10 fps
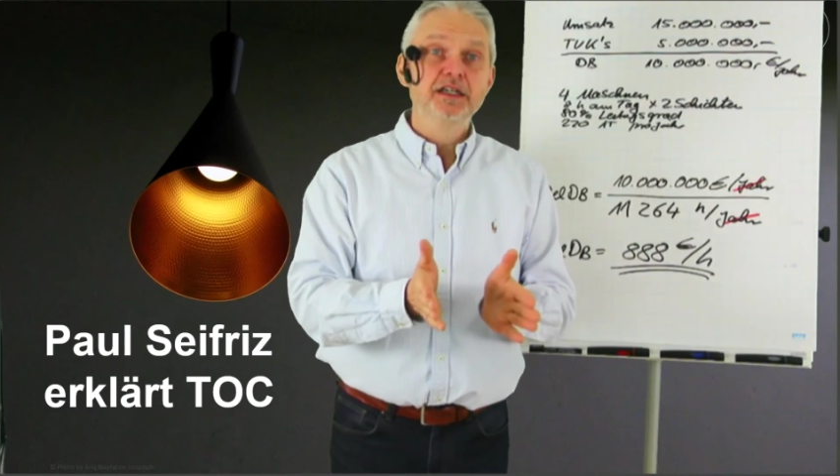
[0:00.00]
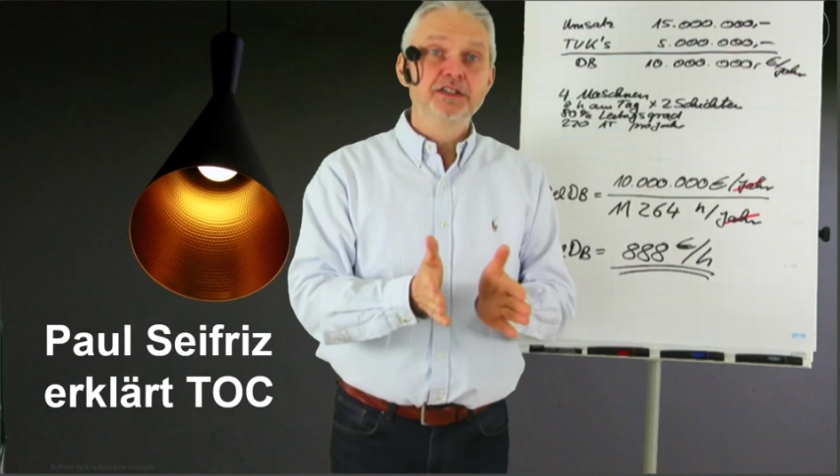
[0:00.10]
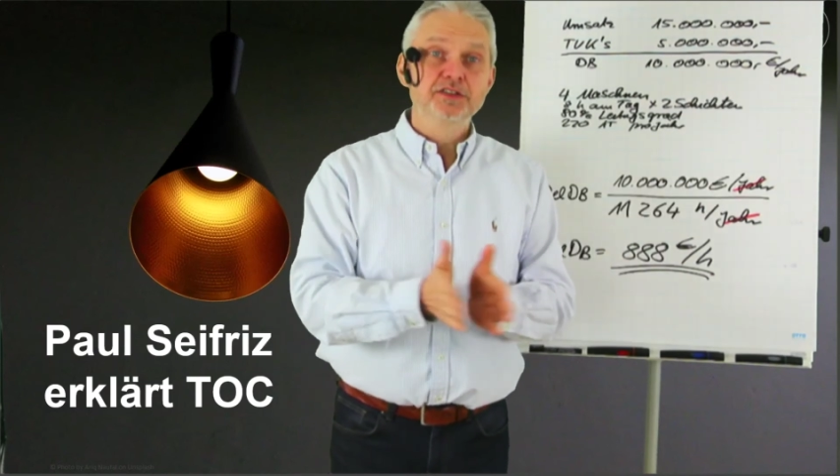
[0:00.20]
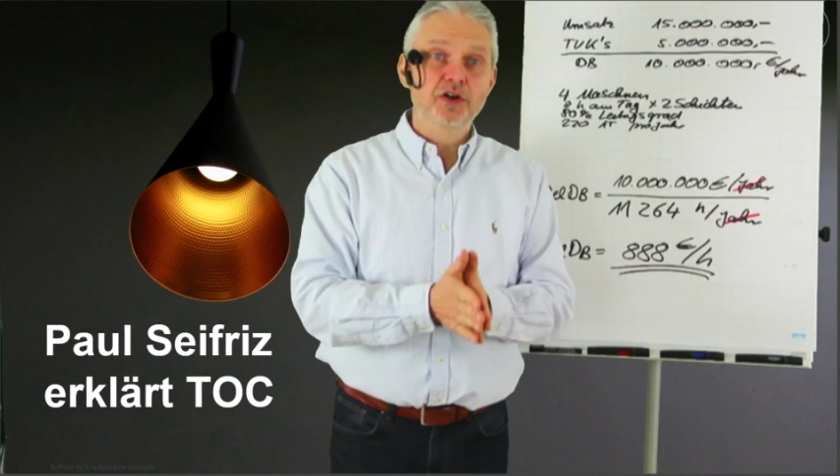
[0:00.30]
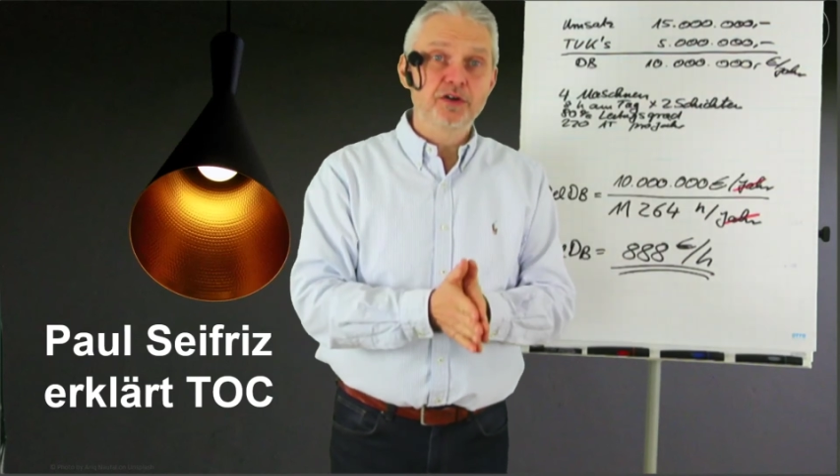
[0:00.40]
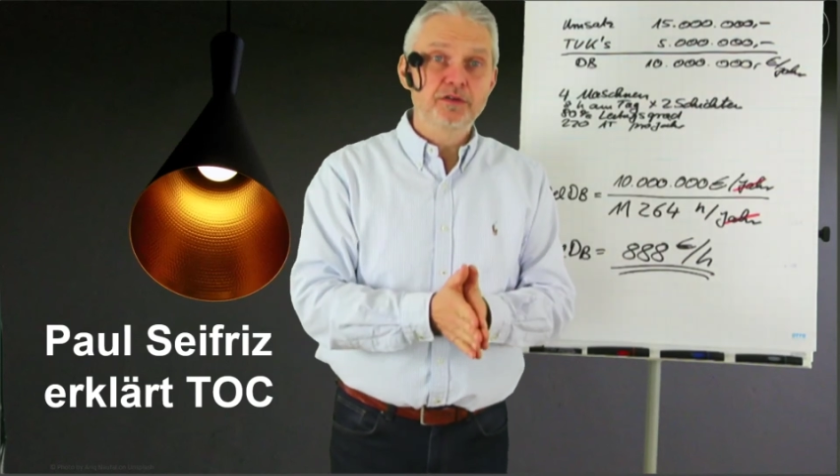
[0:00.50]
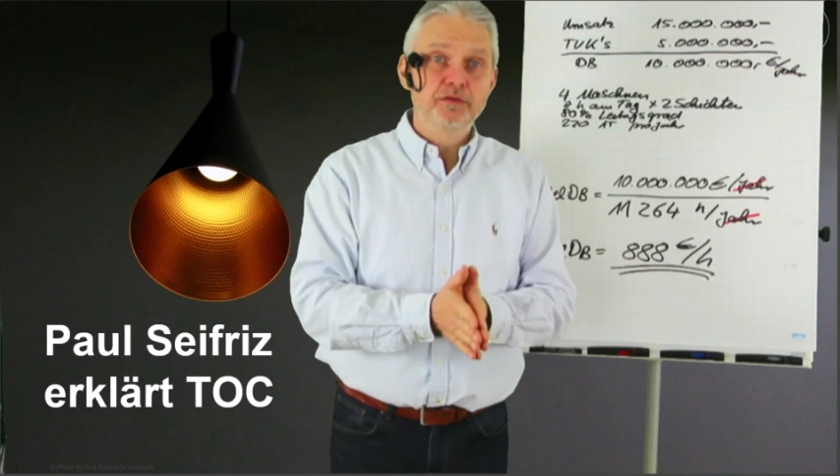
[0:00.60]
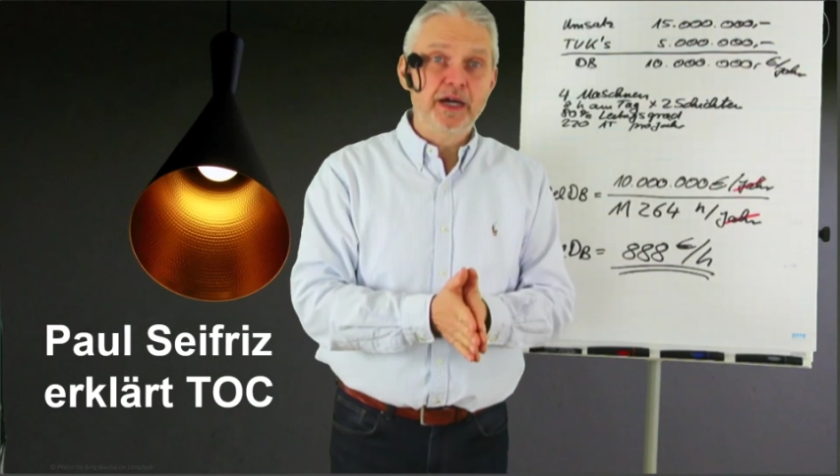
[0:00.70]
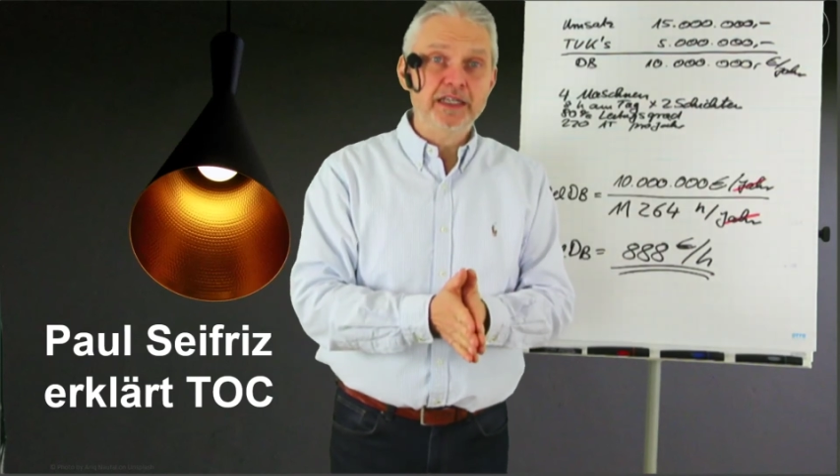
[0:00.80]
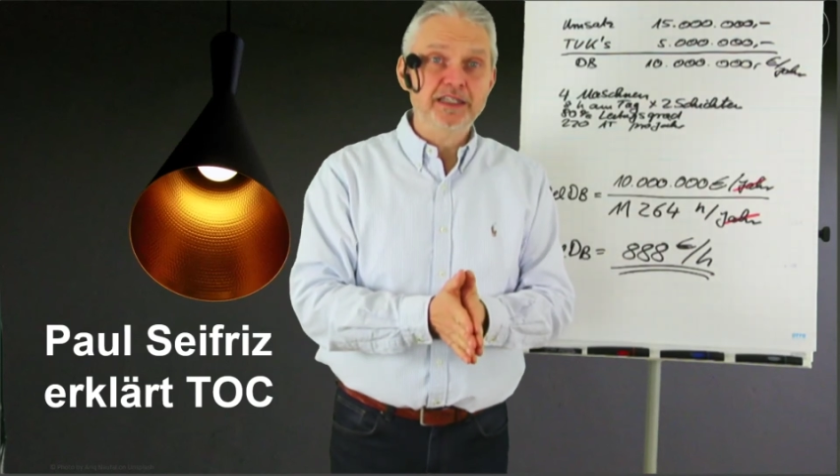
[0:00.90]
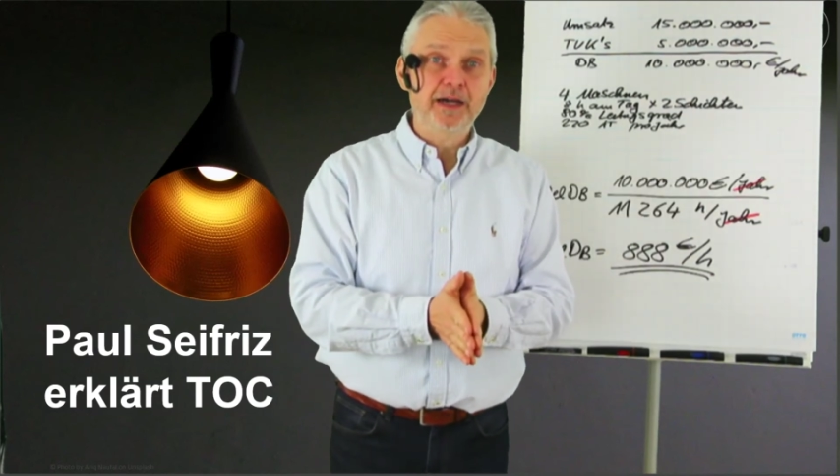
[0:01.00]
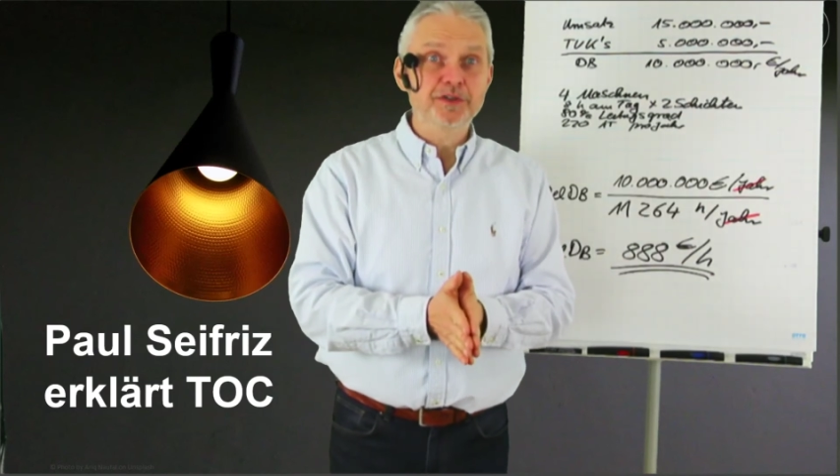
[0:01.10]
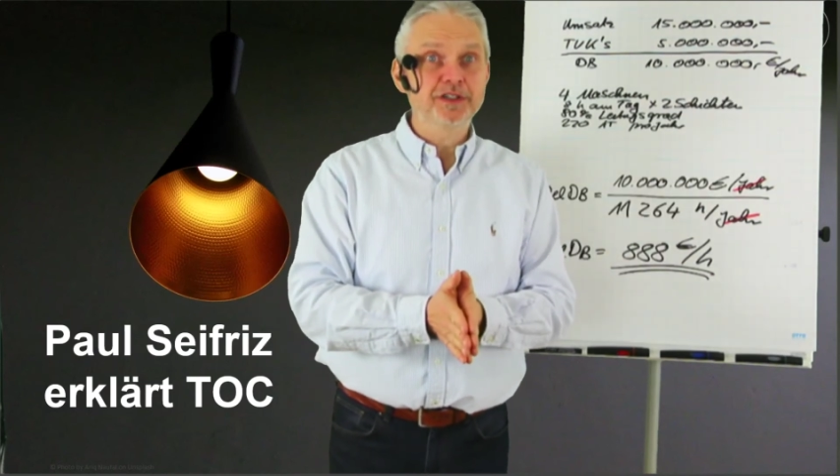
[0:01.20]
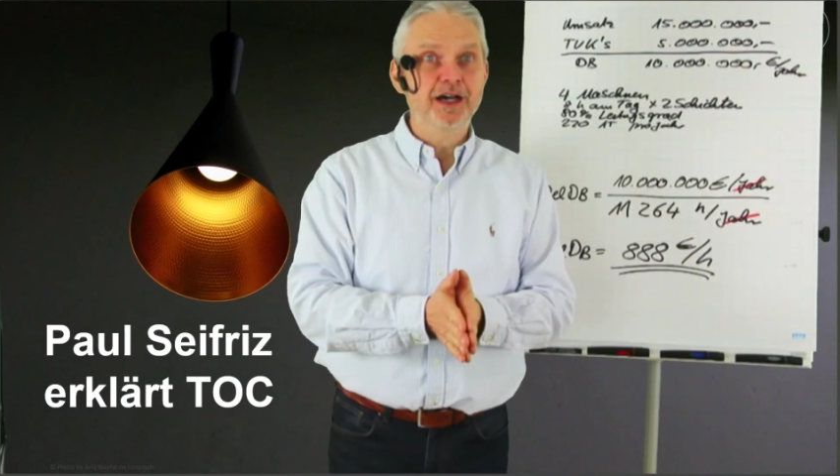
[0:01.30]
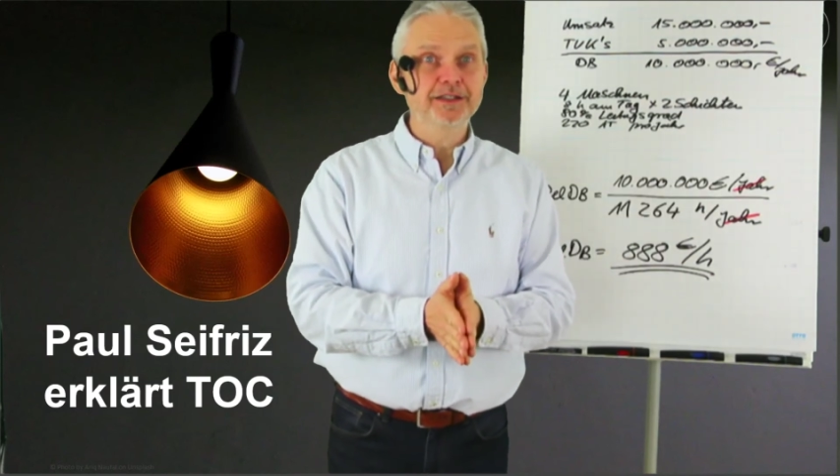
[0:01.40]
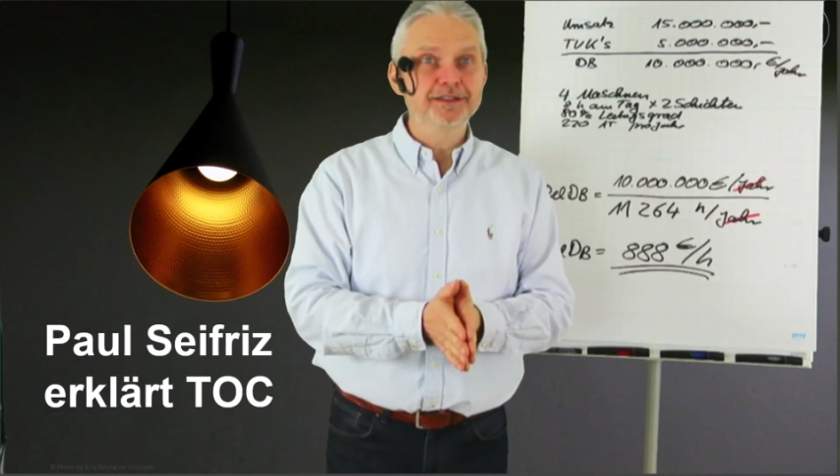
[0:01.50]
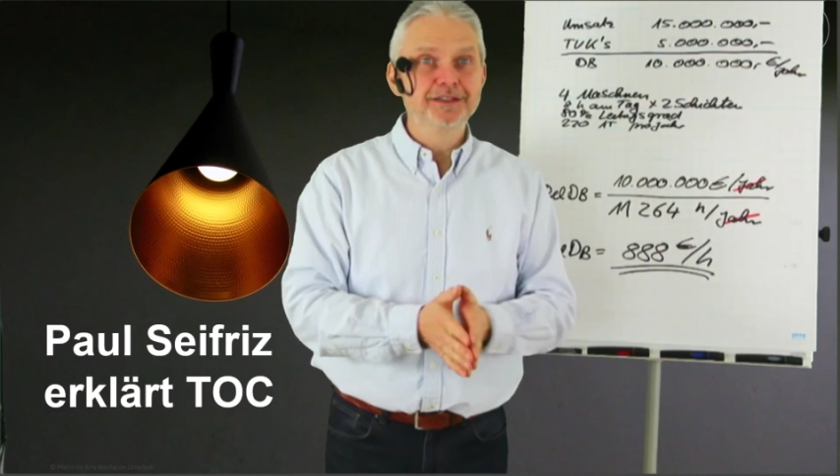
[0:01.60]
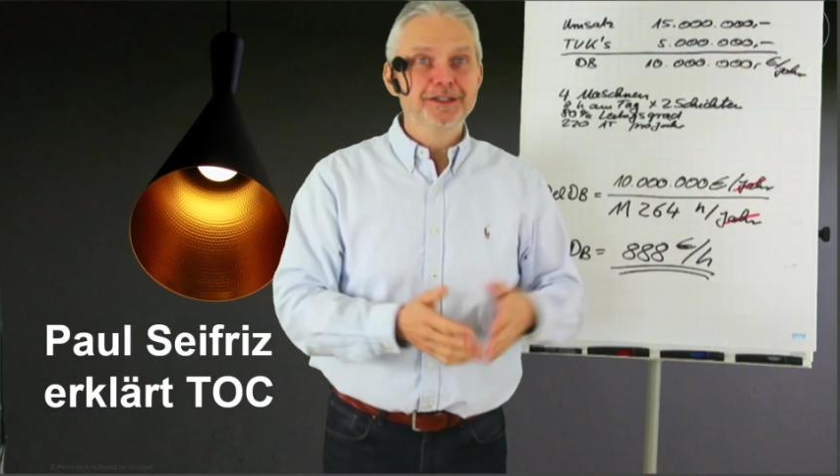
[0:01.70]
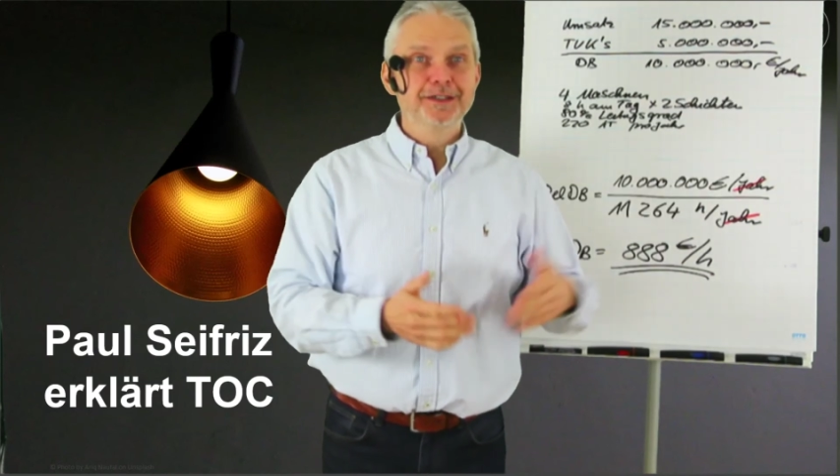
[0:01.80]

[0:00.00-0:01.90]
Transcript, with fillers: so, meine Damen und Herren,